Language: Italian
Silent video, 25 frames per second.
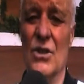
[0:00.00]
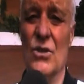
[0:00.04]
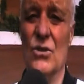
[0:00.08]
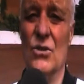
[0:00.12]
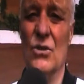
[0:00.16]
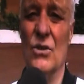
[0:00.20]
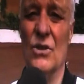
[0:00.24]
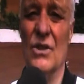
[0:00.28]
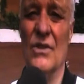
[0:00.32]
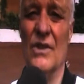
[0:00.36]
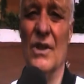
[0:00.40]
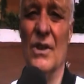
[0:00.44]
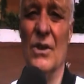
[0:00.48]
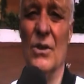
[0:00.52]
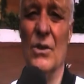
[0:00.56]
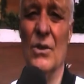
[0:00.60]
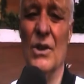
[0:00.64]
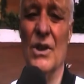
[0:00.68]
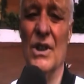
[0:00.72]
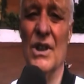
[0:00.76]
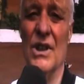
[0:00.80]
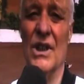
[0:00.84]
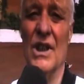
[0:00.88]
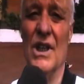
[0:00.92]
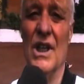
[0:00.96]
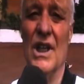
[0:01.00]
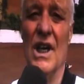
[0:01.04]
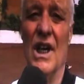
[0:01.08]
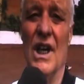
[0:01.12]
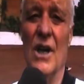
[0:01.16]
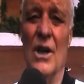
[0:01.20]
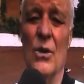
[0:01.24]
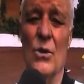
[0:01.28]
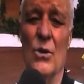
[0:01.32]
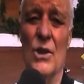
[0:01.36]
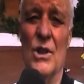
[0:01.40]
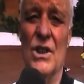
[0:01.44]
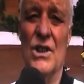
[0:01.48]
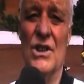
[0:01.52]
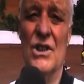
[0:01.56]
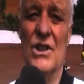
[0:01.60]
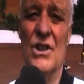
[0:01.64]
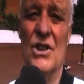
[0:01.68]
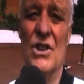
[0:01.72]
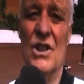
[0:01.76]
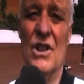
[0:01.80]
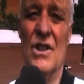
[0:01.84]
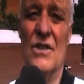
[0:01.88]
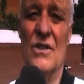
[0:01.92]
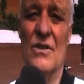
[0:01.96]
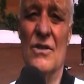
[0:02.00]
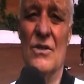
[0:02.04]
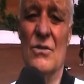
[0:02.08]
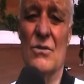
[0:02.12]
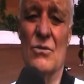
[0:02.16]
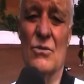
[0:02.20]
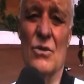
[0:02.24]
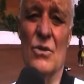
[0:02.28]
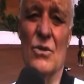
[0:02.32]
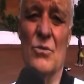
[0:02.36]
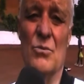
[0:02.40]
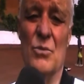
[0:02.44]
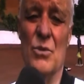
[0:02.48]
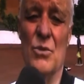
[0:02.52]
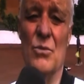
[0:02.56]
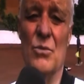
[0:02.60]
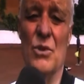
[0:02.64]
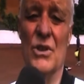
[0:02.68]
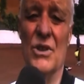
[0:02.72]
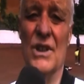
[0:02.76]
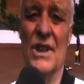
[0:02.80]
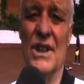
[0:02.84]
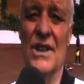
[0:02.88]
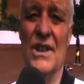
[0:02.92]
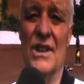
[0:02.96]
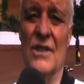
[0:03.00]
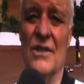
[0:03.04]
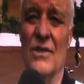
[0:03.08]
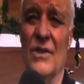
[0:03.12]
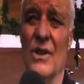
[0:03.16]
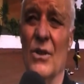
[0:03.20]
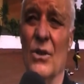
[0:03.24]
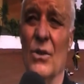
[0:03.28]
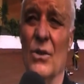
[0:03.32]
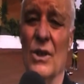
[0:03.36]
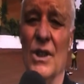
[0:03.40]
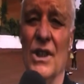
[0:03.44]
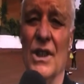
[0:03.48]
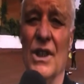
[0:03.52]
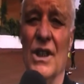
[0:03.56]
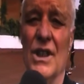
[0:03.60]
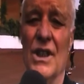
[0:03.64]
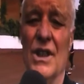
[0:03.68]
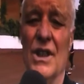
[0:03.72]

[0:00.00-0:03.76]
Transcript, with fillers: sono i valori agonistici, sono più importanti i valori